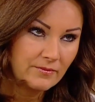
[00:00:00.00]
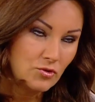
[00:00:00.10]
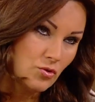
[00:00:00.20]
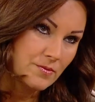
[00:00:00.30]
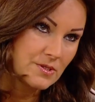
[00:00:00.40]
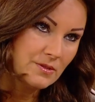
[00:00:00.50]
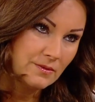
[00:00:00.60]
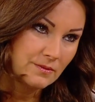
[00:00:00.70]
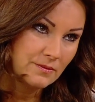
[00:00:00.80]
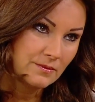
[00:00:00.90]
Çok basit.
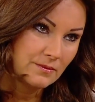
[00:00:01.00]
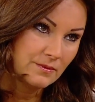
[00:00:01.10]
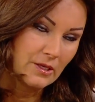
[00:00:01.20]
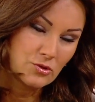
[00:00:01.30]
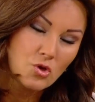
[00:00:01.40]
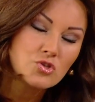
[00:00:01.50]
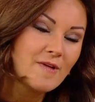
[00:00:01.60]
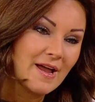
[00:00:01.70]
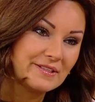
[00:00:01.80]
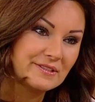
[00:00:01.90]
Söz
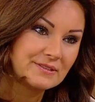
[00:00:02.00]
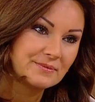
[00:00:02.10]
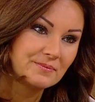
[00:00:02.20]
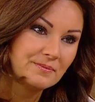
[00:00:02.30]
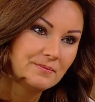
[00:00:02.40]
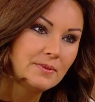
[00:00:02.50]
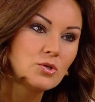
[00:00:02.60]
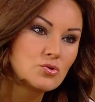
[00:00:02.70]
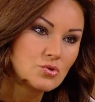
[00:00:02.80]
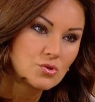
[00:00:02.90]
verdirdim.
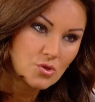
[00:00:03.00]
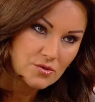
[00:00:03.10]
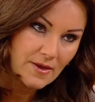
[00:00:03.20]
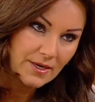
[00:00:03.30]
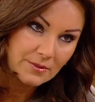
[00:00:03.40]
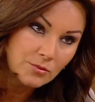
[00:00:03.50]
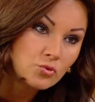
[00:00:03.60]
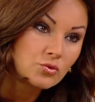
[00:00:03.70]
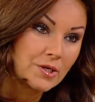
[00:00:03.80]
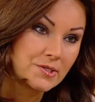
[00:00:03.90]
Biliyorsun söz verdi mi
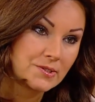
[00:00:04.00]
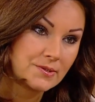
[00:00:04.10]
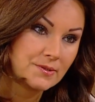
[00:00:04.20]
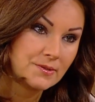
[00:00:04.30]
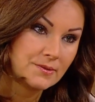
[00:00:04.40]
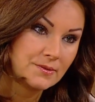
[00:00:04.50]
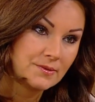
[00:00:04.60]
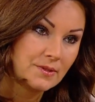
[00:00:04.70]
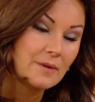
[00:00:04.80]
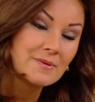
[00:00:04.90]
tutar.
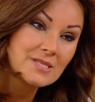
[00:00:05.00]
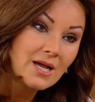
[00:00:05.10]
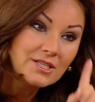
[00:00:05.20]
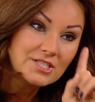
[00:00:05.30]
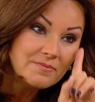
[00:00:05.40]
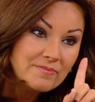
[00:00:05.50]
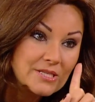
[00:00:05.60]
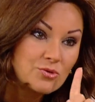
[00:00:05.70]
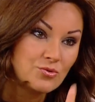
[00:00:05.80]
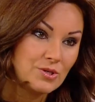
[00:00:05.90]
Ama sadece bir
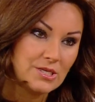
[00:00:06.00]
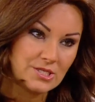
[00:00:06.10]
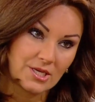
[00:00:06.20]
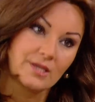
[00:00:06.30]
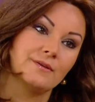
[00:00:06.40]
gün giyecek.